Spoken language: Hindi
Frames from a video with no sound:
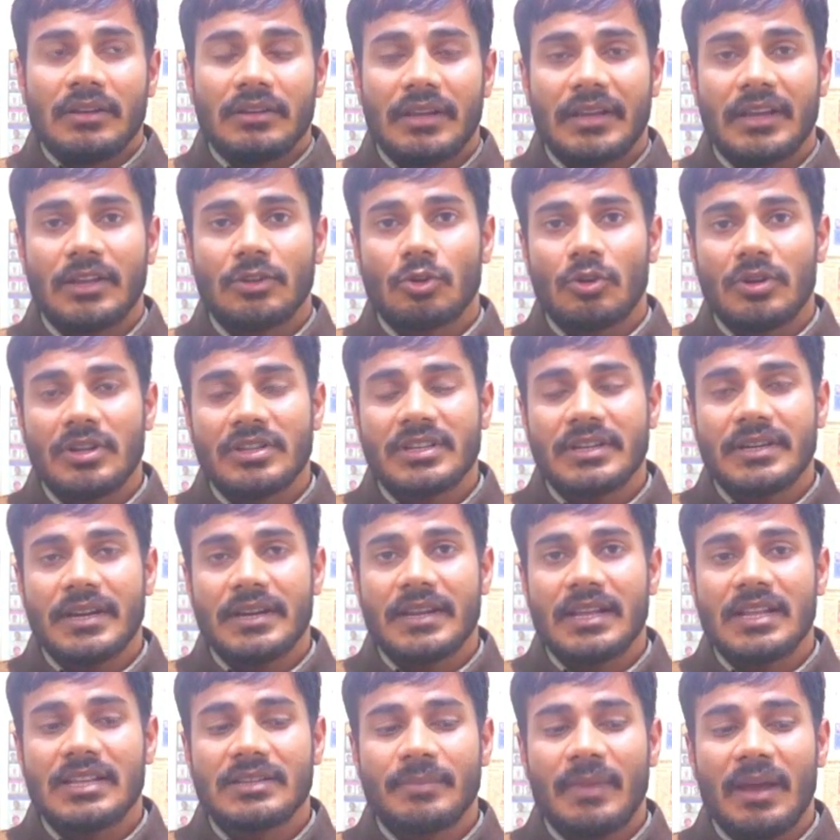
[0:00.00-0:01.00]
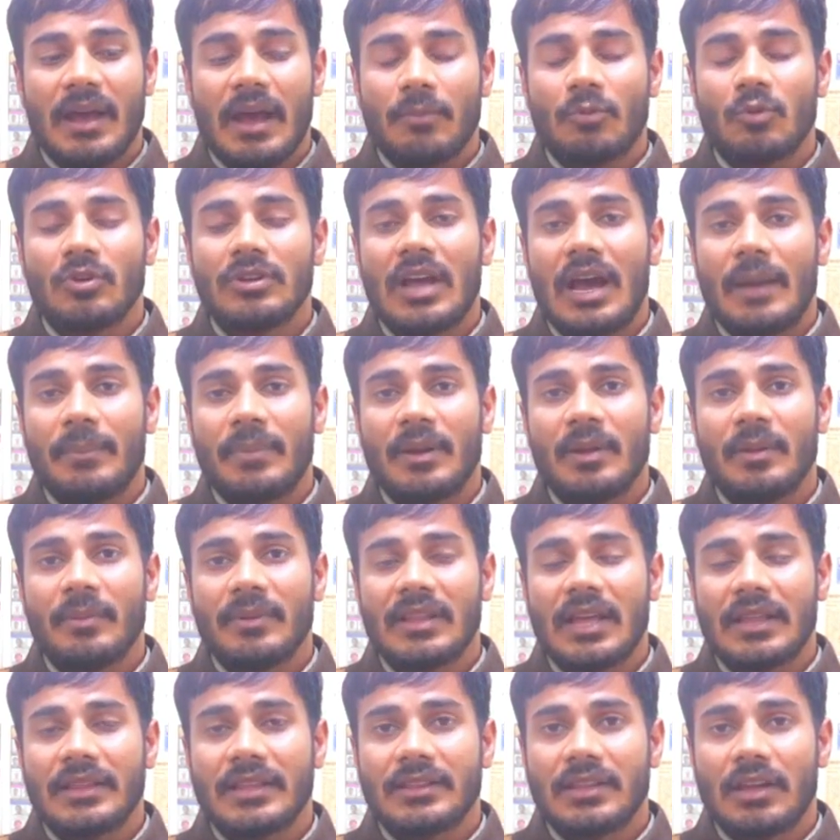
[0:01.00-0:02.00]
लेकिन थोड़ी सी डिटेल्स मैं आपको यहाँ पर ही
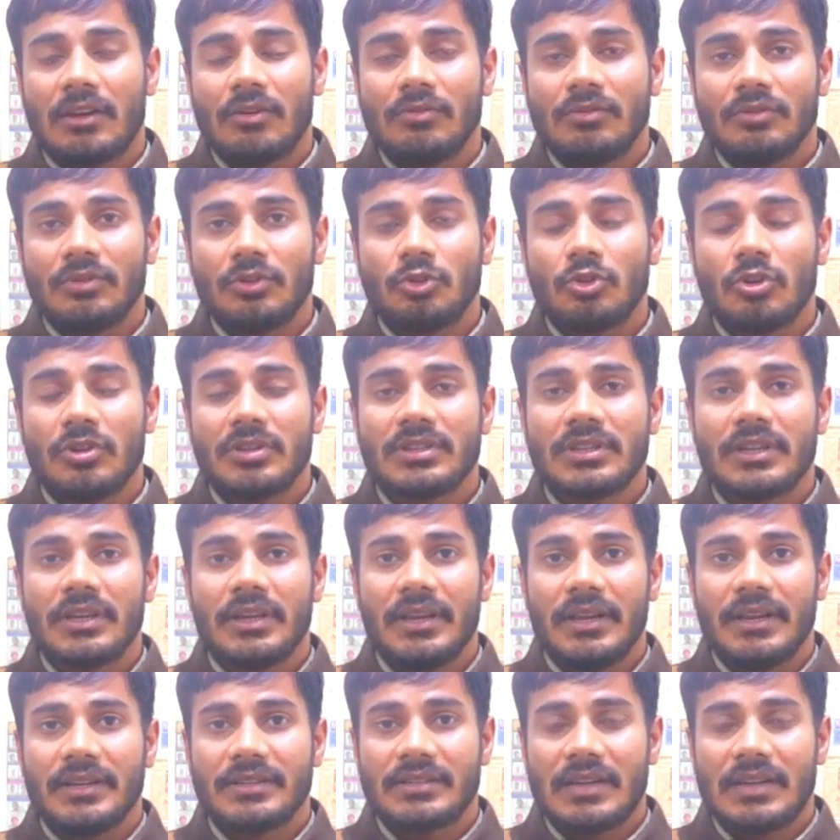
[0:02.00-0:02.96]
बता देता हूँ जो इसकी